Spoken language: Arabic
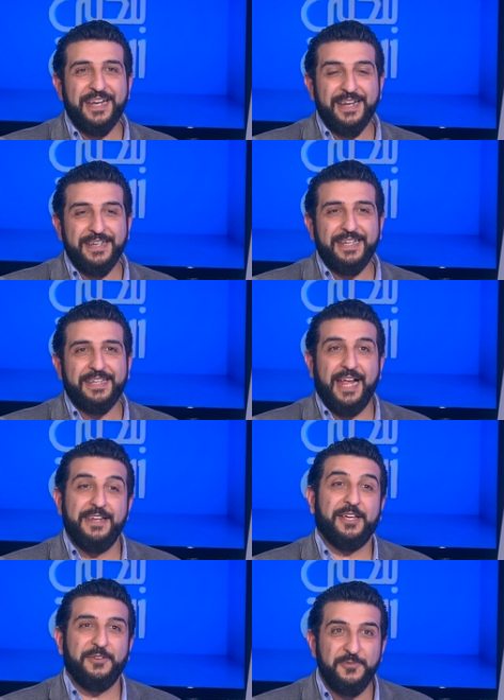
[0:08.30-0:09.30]
قررنا نحكي
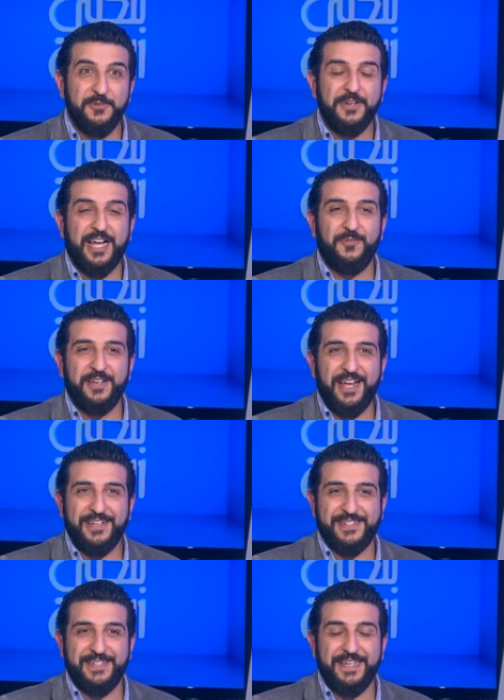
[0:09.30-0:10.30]
عن الخيول او
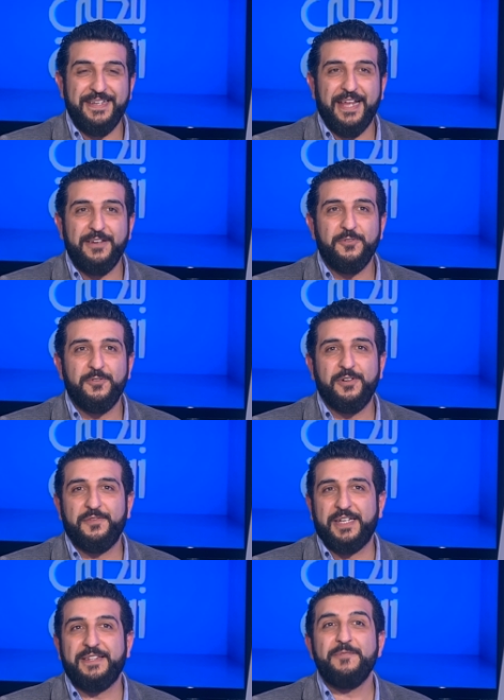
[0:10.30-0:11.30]
الاحصنه لانه
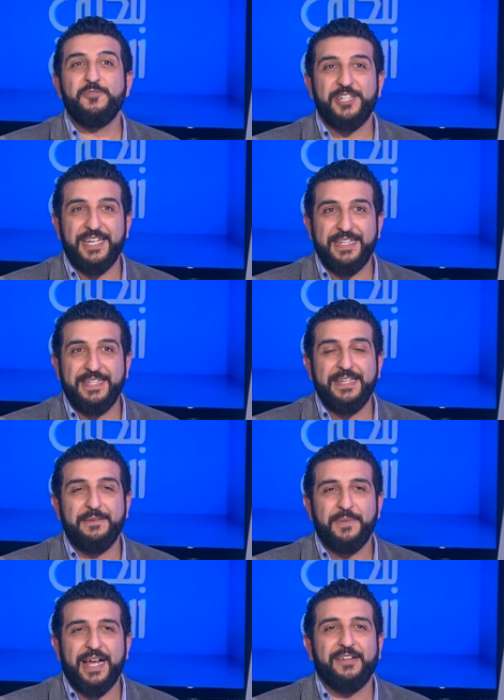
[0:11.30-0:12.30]
في كثير
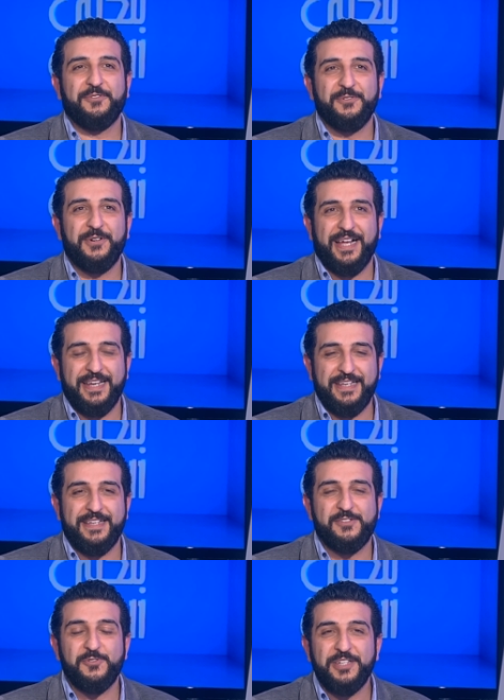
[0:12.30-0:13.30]
مشاهدين بعتوا على
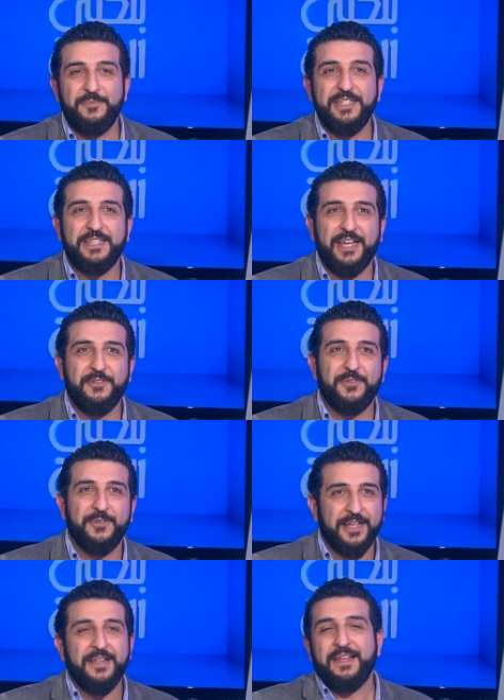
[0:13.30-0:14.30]
السوشيال ميديا
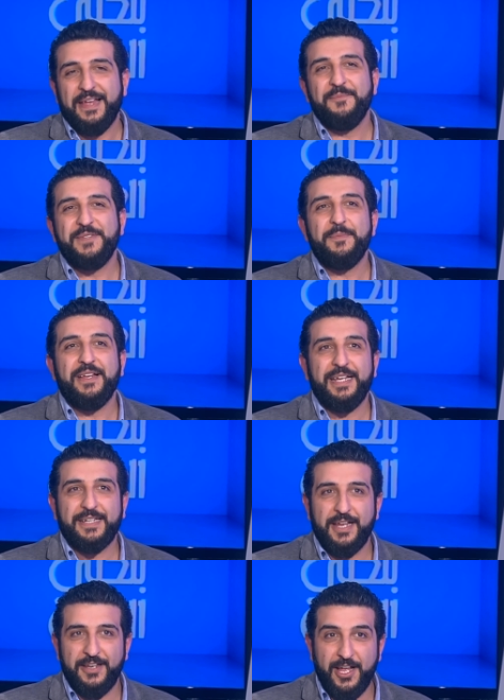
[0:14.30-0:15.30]
انه امتى ما
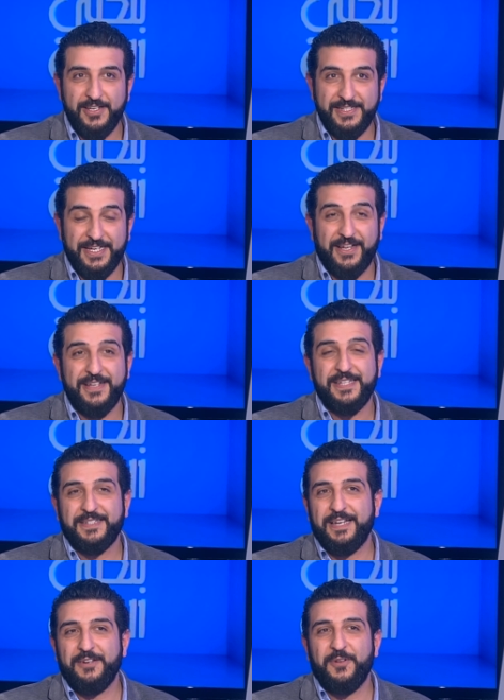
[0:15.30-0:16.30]
نحكي عن الاحصنه
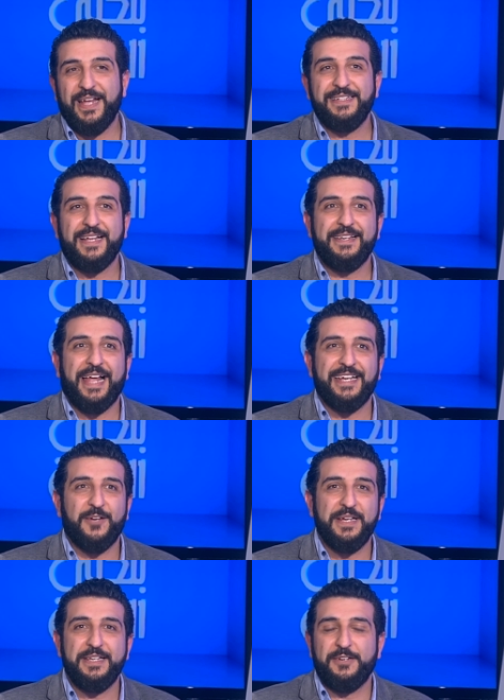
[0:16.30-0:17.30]
خاصه انه هيدا
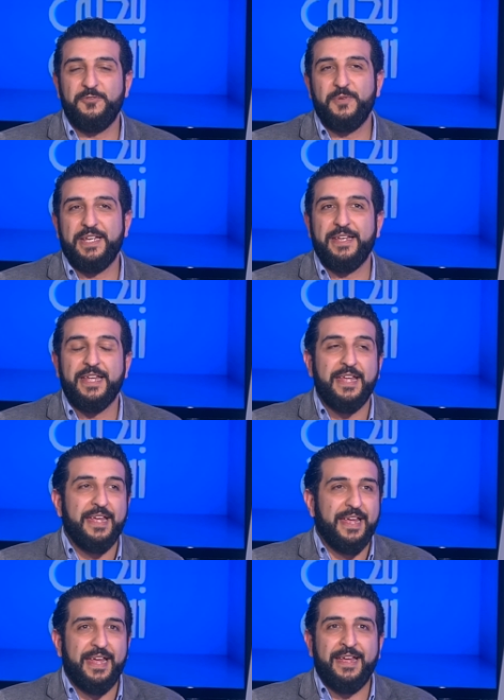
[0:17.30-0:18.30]
الحيوان اللي هو
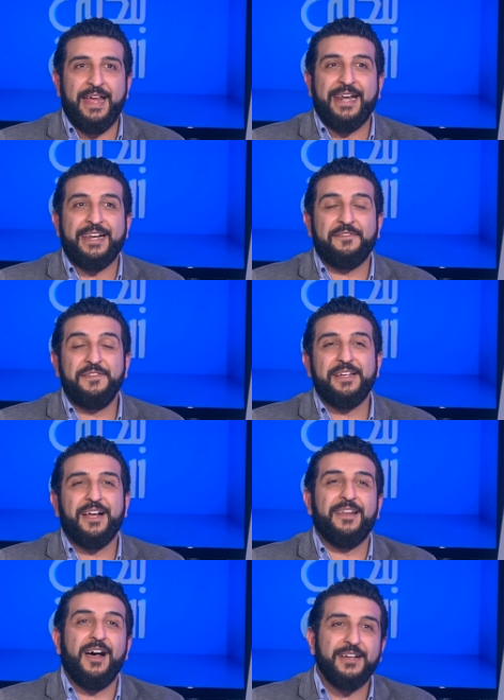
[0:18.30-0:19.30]
آه،
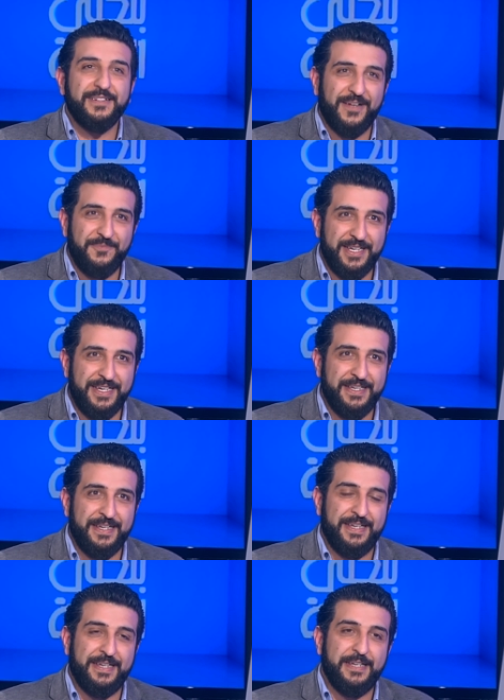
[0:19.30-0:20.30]
الرفيق الاقدم
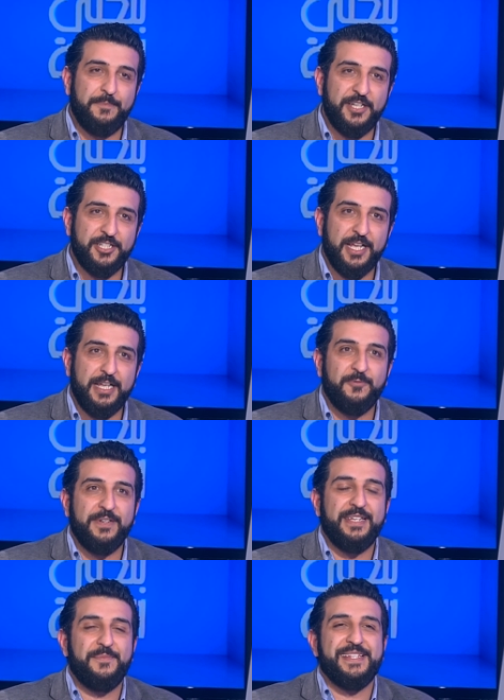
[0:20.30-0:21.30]
للبشر
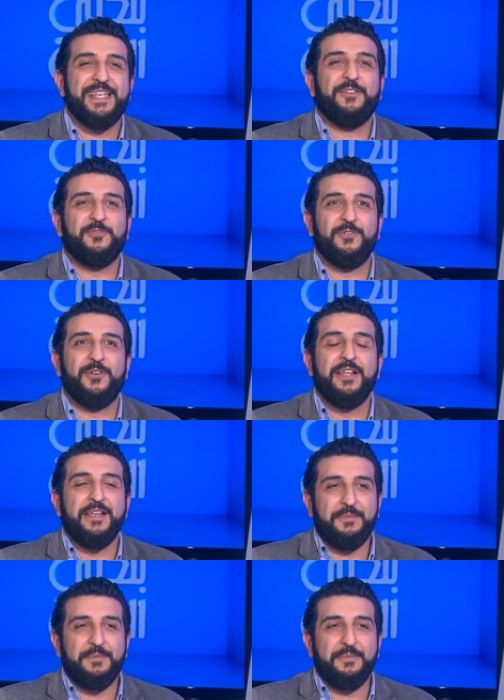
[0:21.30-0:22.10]
واللي بيساعدوا